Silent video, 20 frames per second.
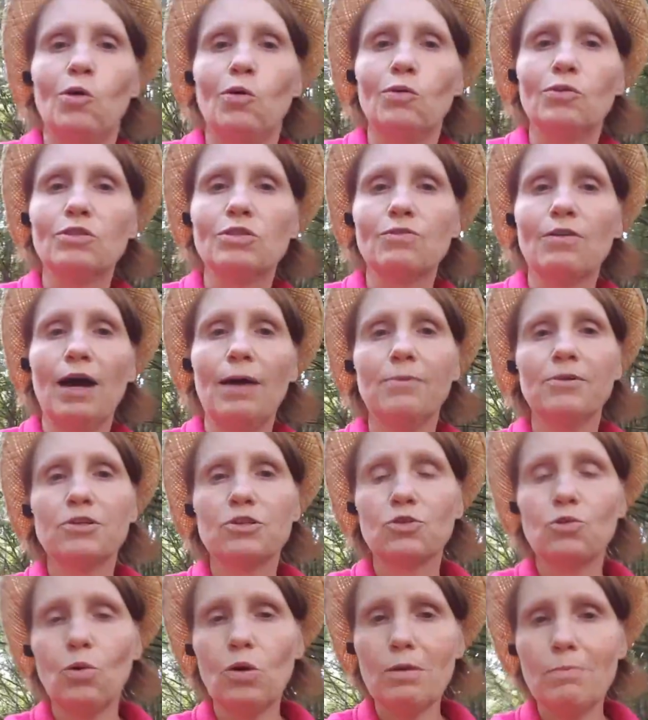Und zwar habe ich
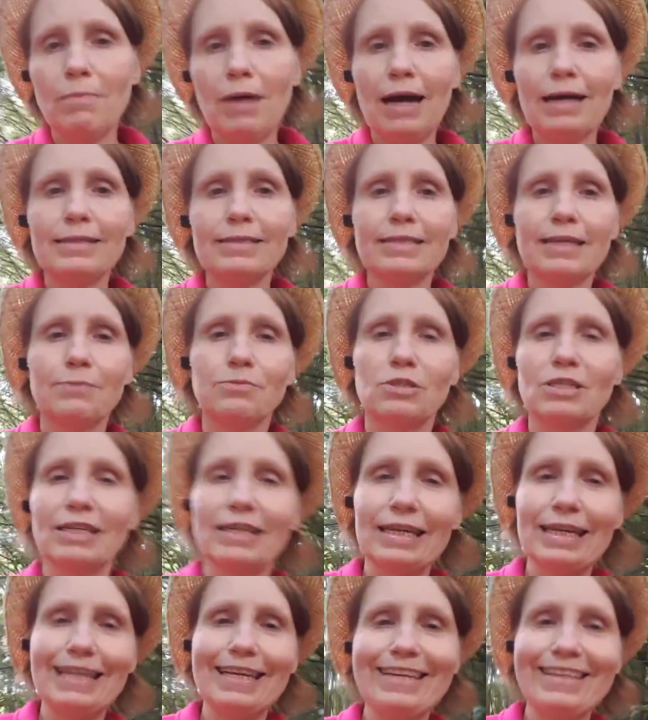es so gemacht, ich habe sie
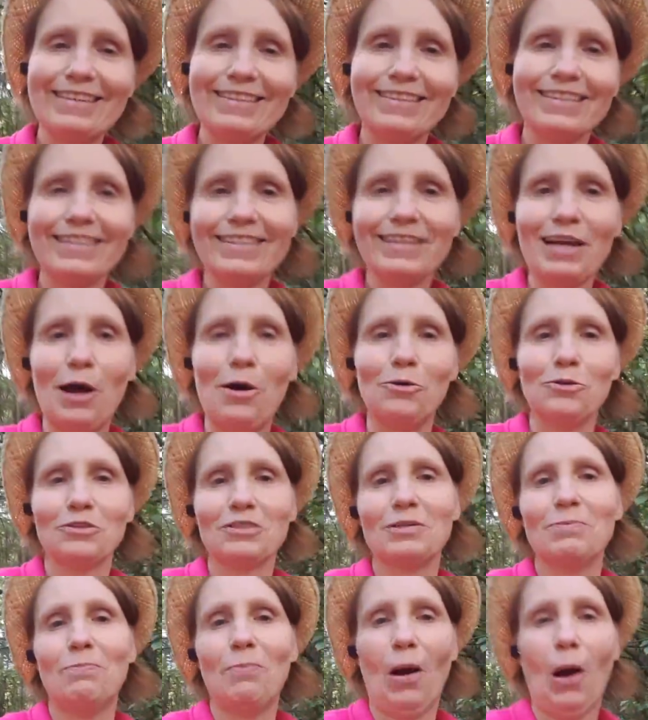richtig
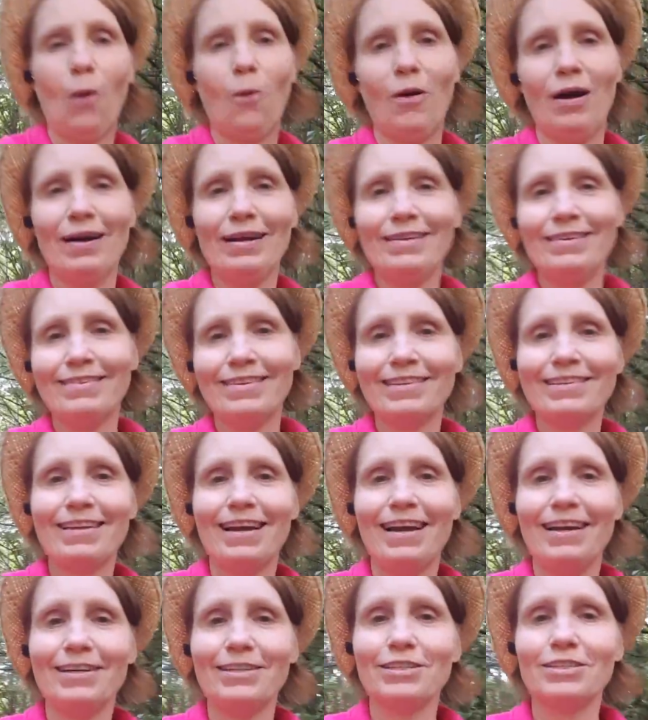ausgepowert. Das
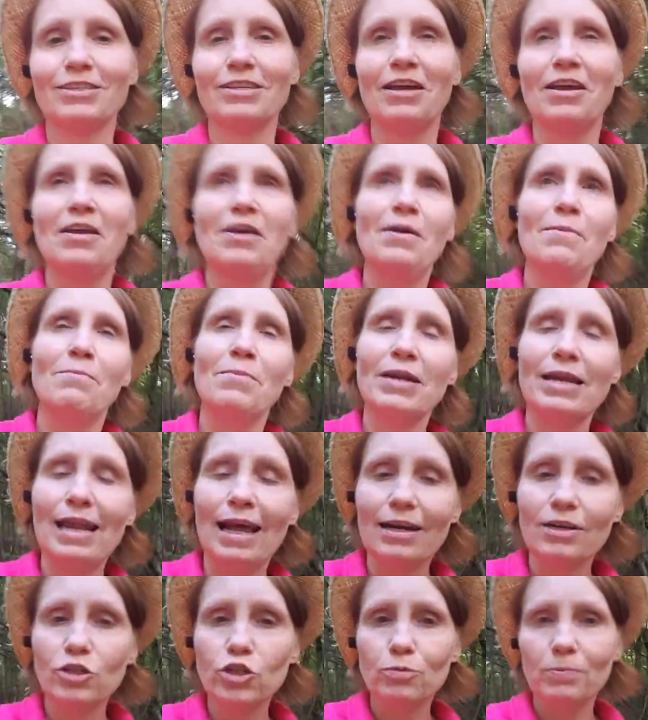heißt, mit
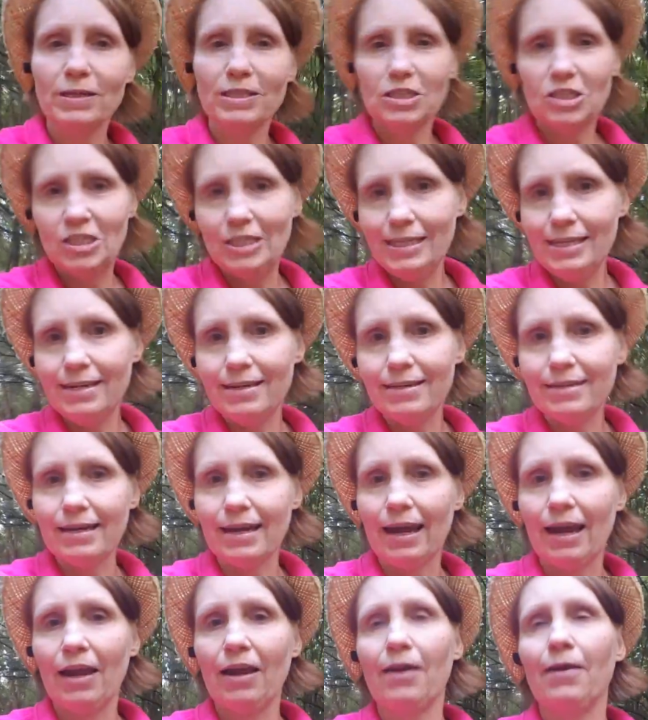langen
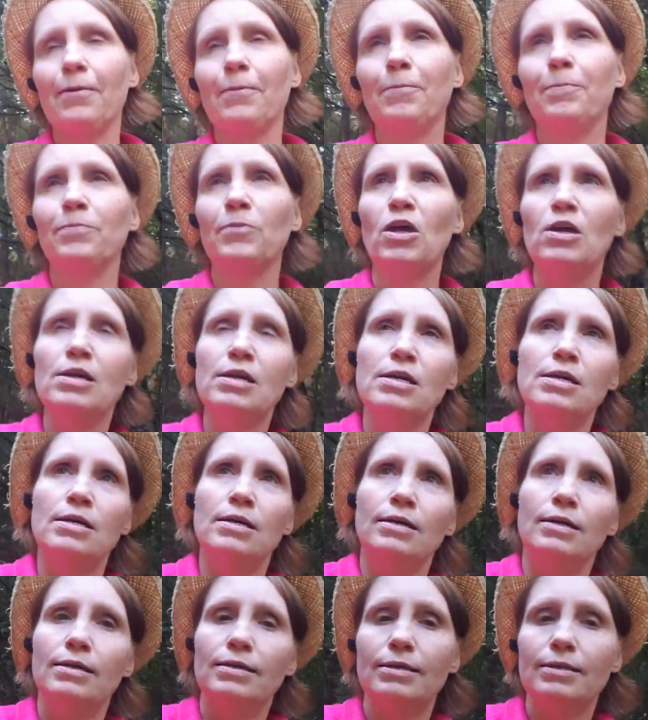Spaziergängen,
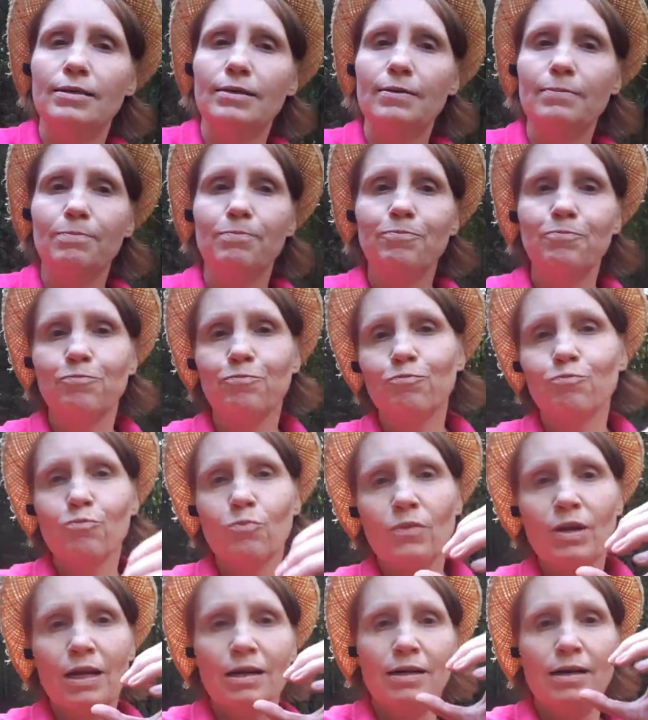ähm,
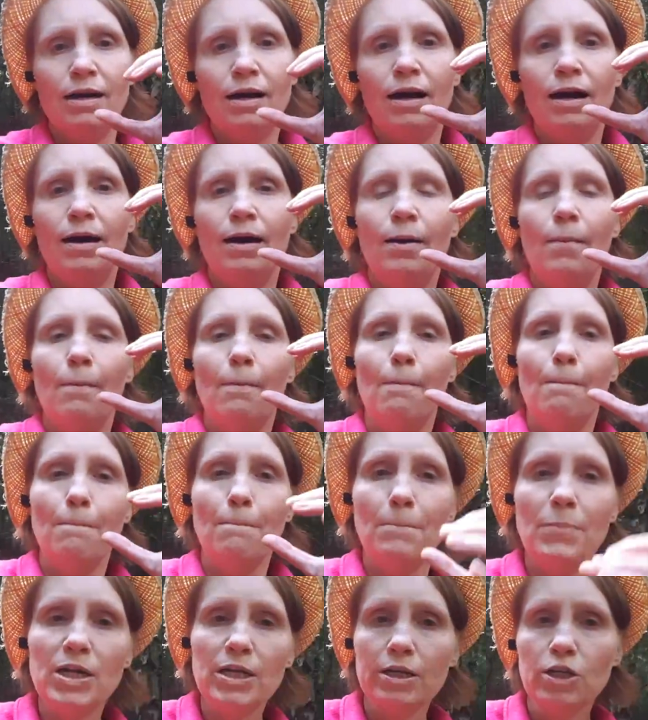
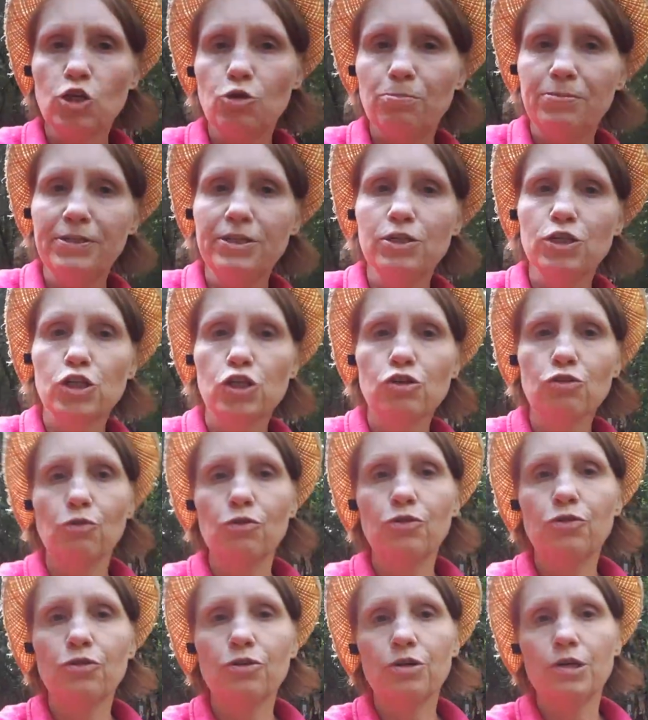mit einer
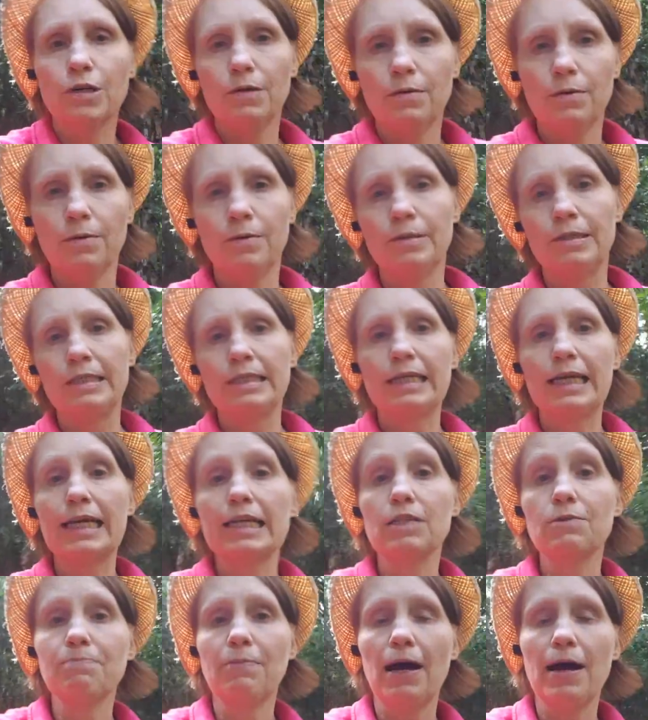Spielstunde,
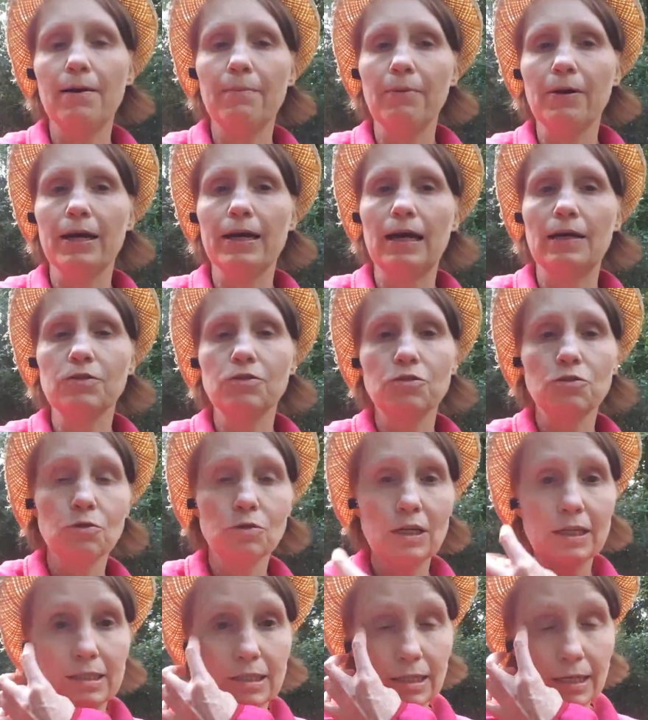Tricks beibringen. Also so,
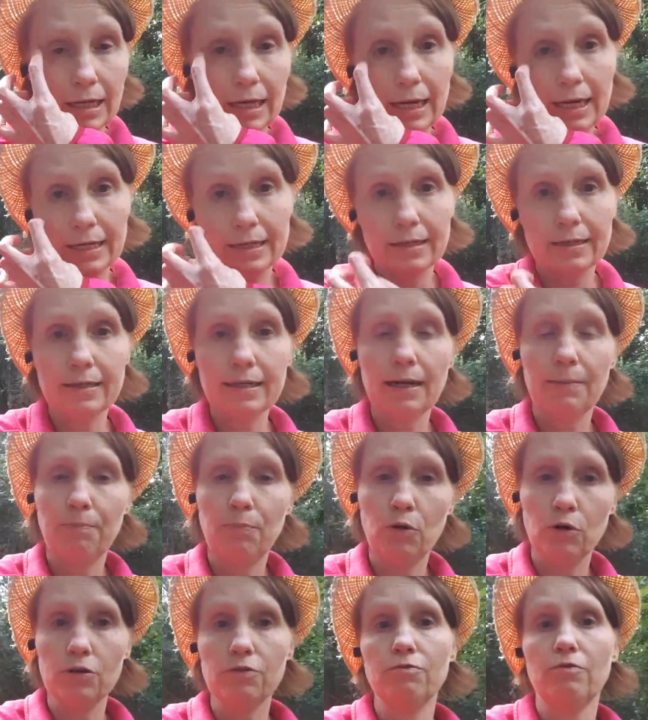dass sie richtig
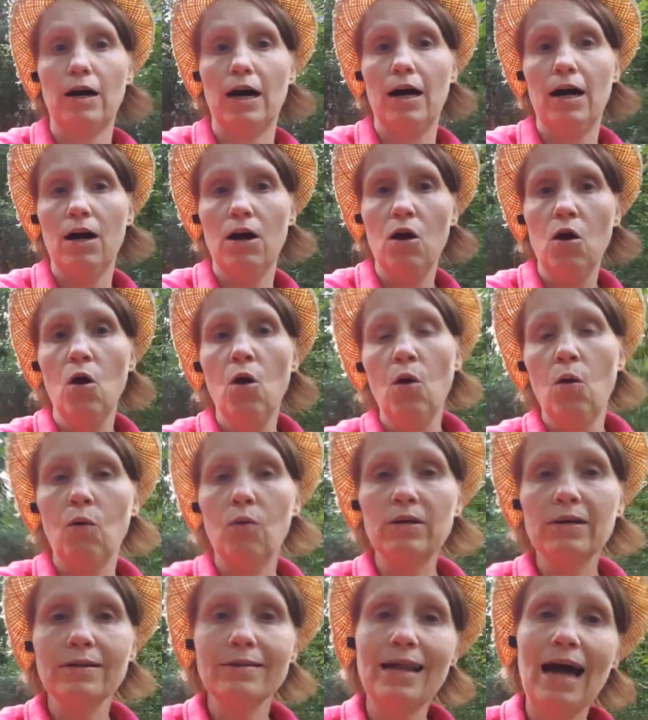kaputt war
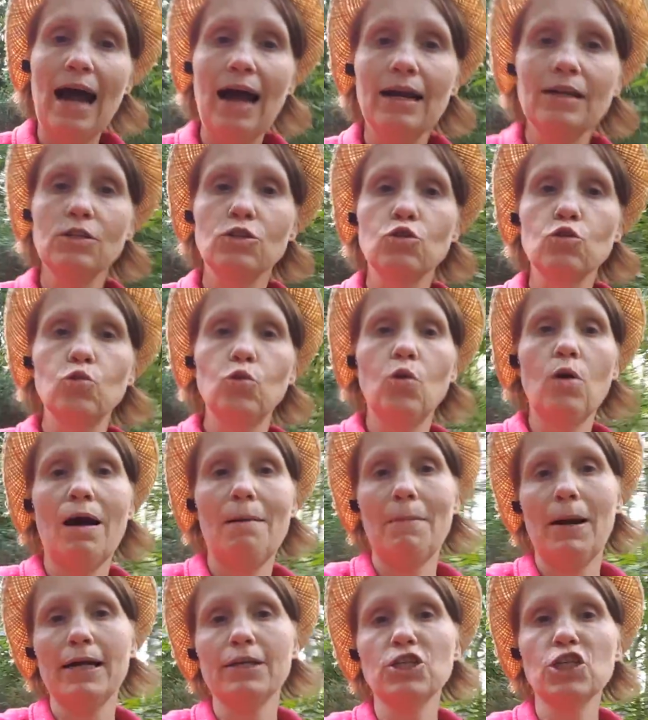und nahezu
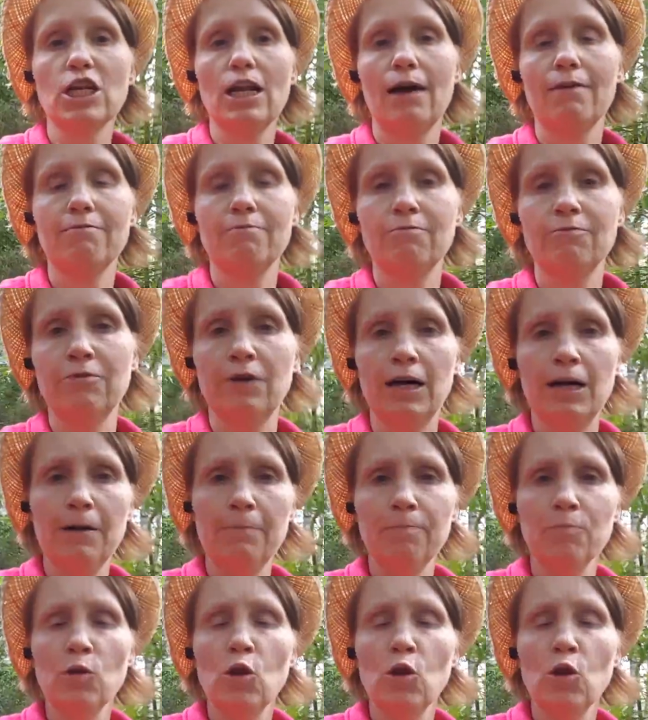am Einschlafen war.